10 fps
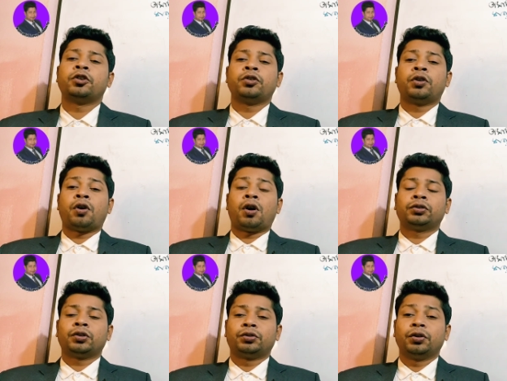জন্য
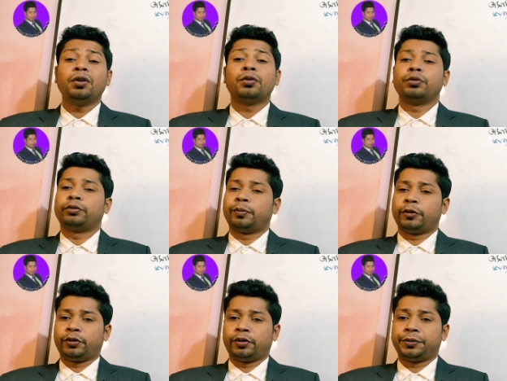অত্যন্ত
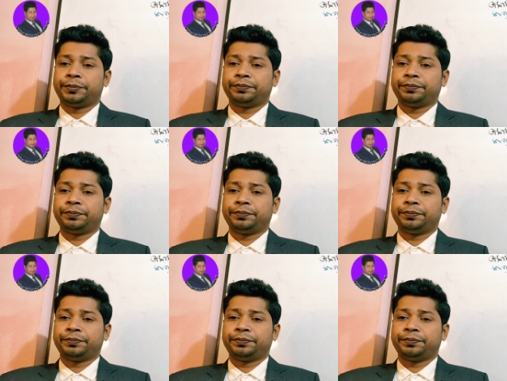গুরুত্বপূর্ণ